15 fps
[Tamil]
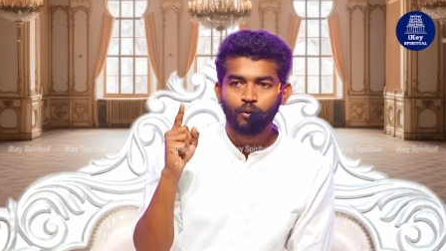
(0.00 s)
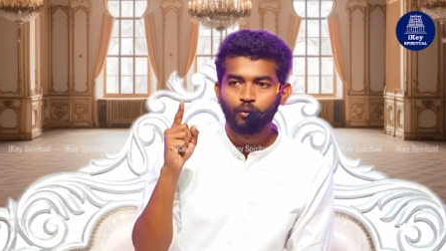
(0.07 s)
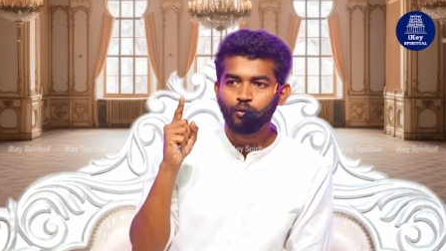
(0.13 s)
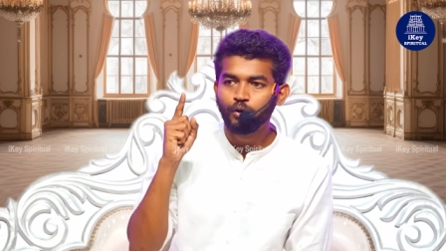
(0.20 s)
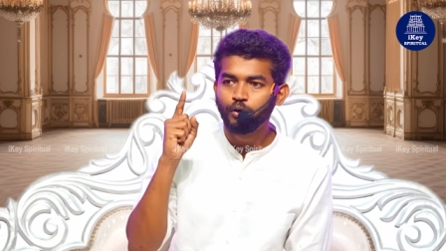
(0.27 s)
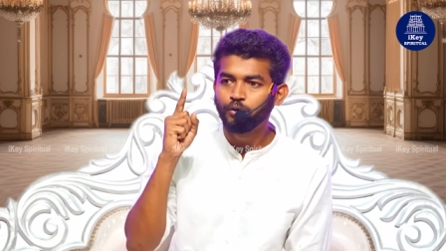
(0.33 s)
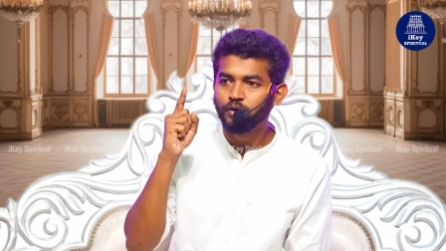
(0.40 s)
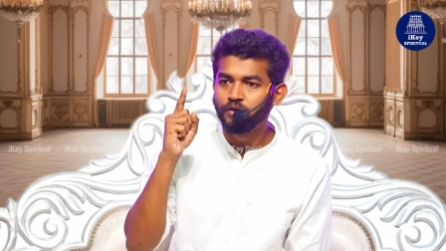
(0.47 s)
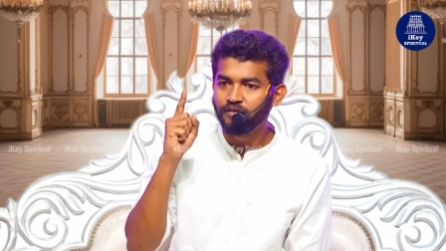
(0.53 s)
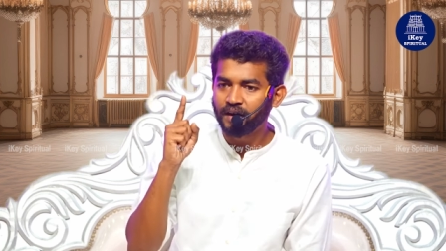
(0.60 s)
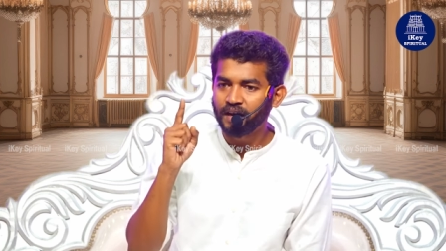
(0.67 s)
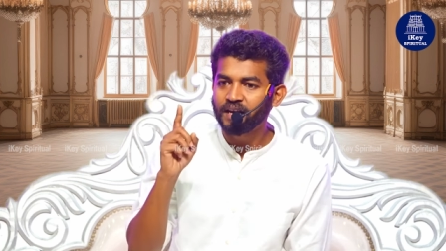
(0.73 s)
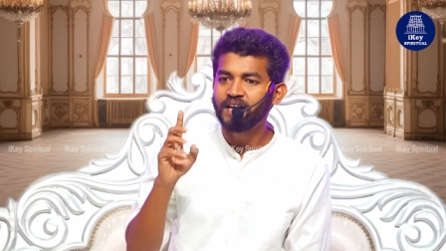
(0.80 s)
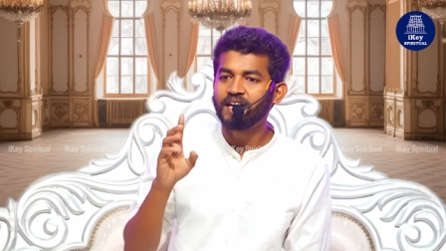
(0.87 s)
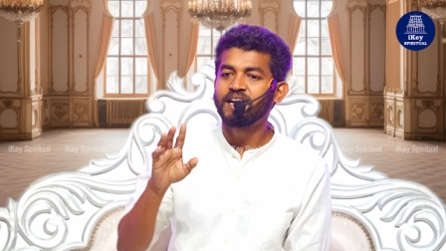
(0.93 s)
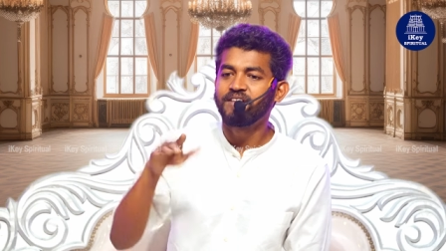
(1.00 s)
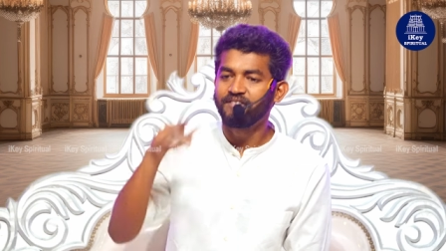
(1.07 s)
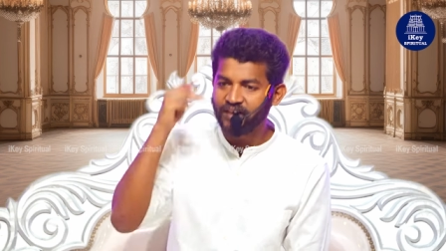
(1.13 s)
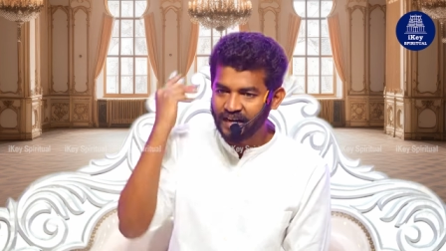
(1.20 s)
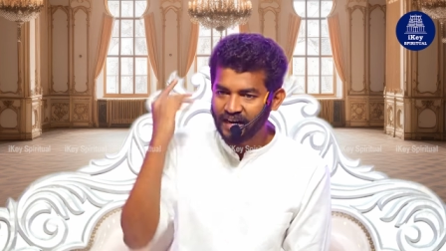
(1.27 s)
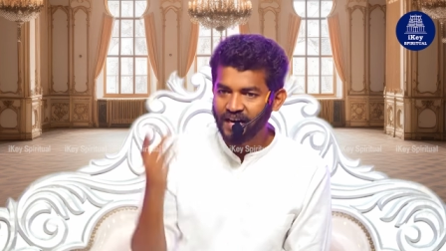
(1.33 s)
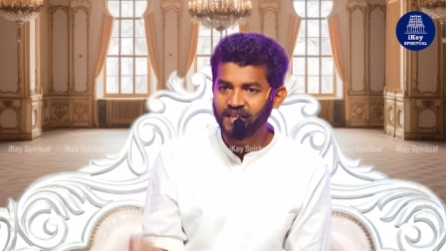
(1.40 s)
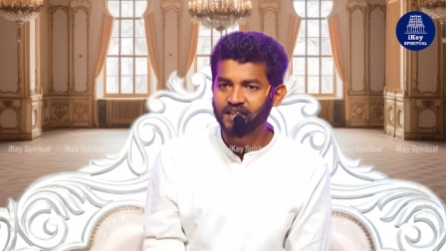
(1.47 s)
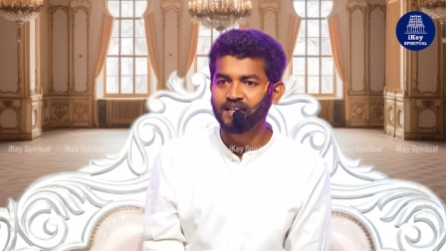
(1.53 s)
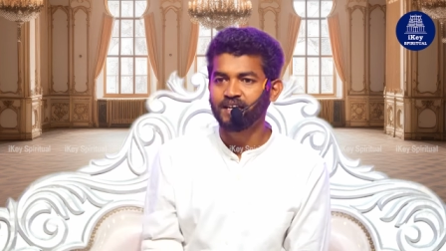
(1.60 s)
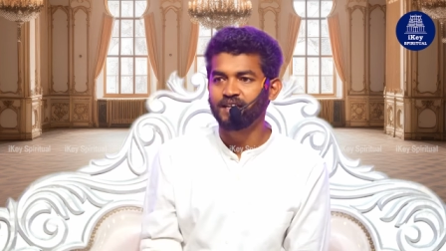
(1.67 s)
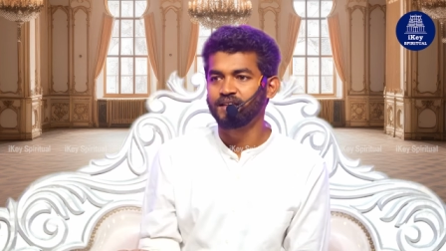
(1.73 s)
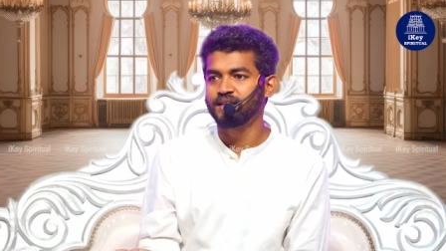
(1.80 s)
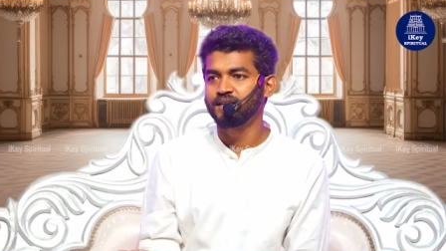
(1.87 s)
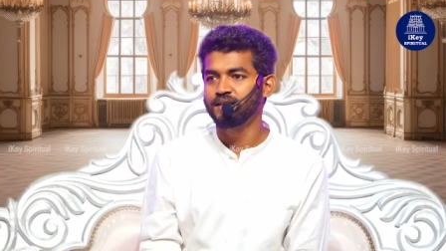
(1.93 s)
உங்களுக்கு ஒண்ணு வரலன்னா வராதுங்க
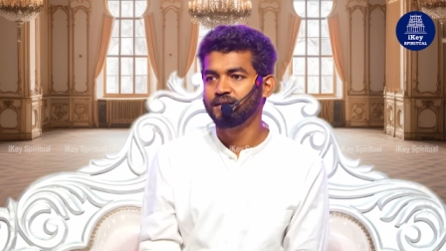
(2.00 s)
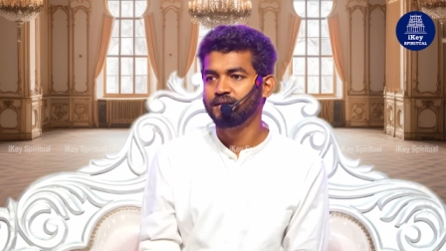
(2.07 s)
அது